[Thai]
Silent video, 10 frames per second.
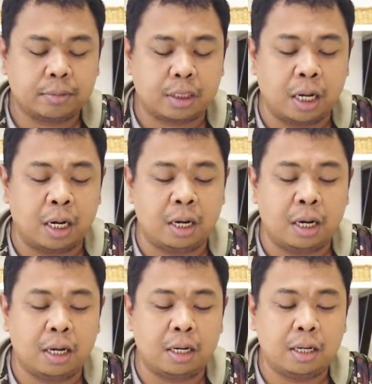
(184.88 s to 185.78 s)

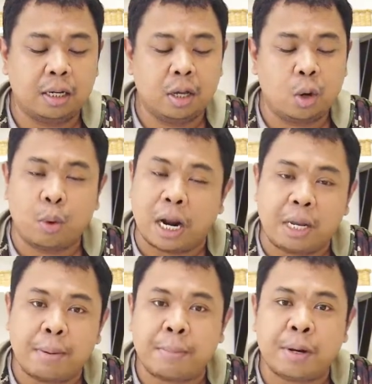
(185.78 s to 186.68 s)
เเวลา
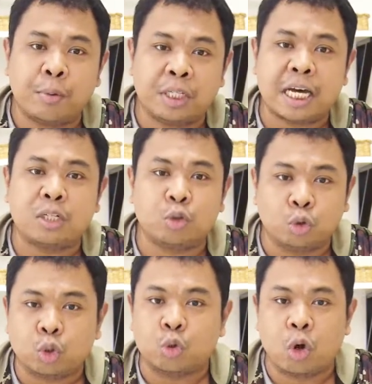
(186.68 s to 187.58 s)
ที่มันเป็นเวอร์ชัน
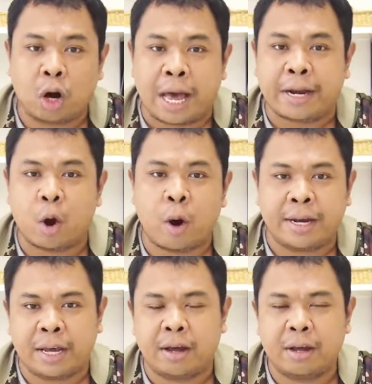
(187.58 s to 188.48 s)
สูง ๆ ของ
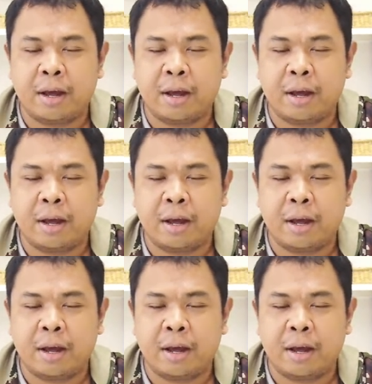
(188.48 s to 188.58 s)
Android เนี่ย